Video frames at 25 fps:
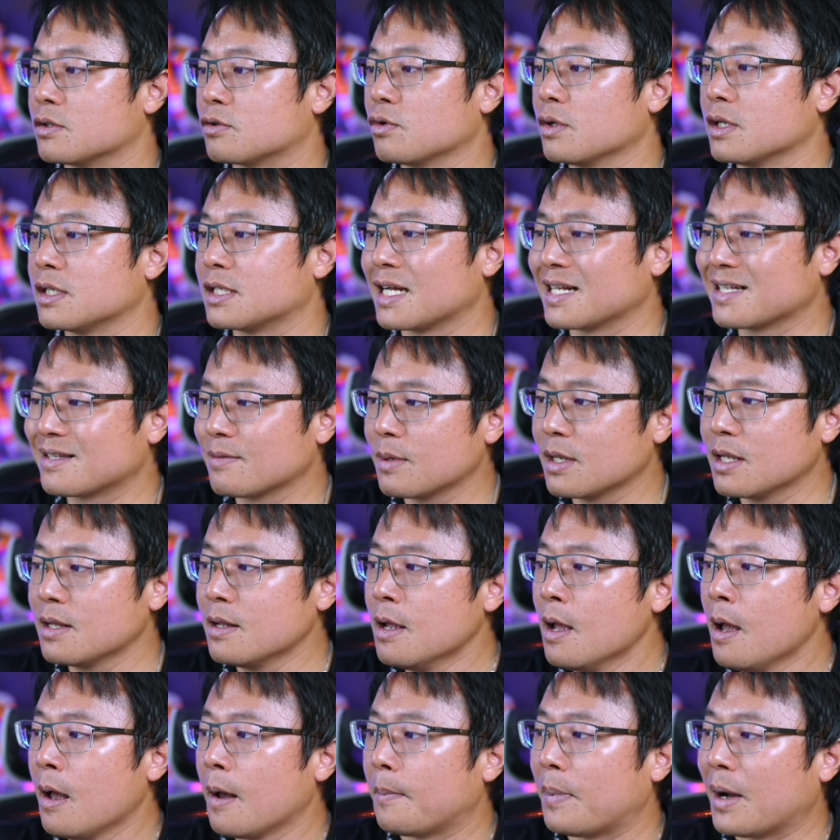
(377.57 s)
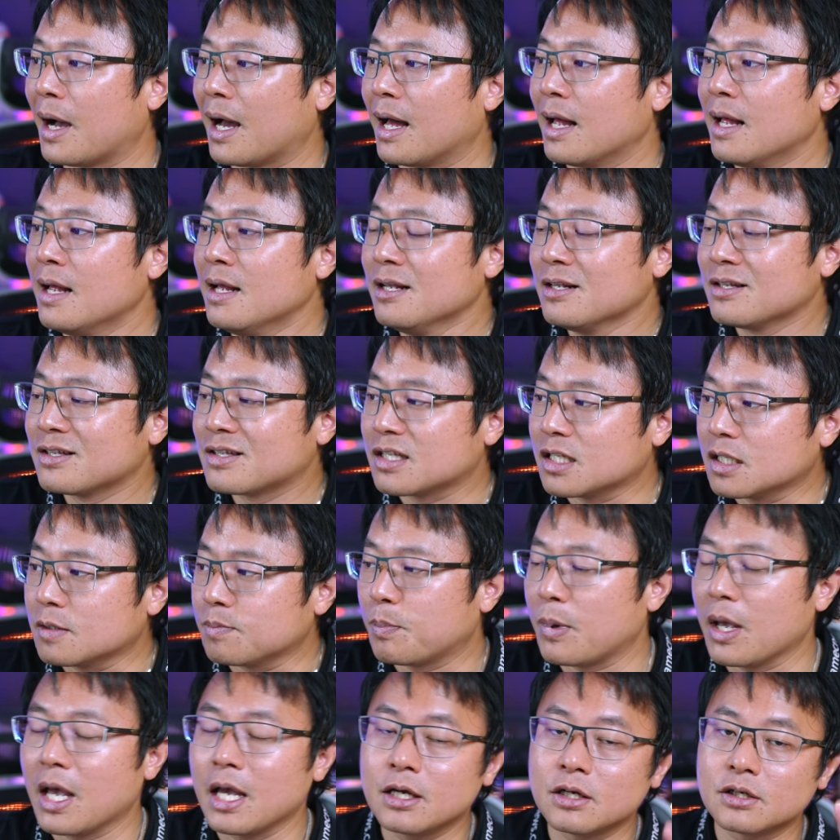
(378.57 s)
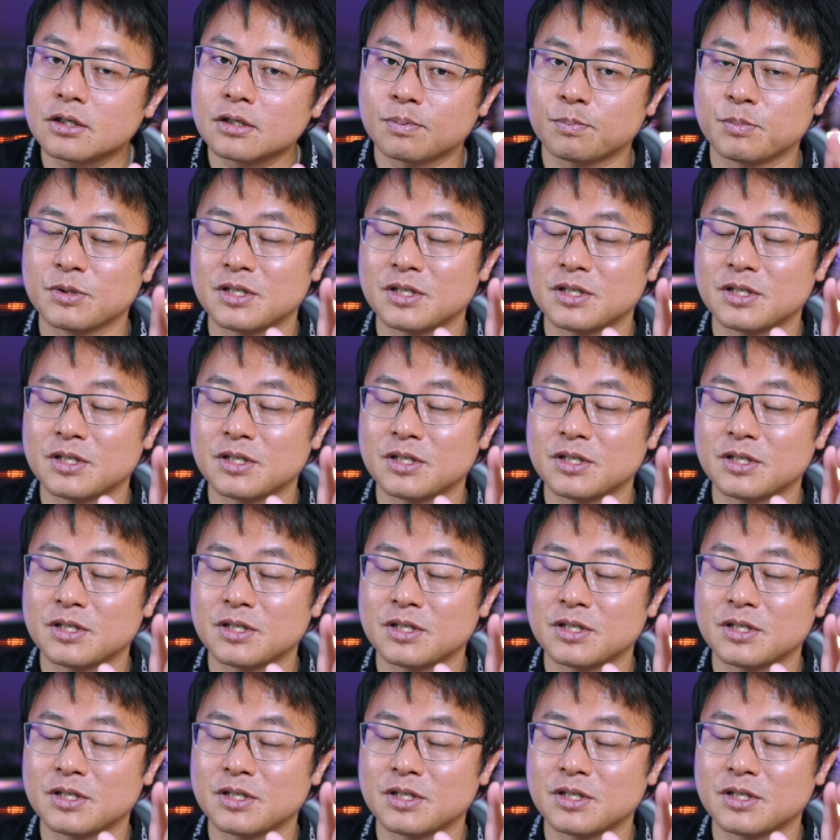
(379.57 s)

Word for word: 所以他这边把 spe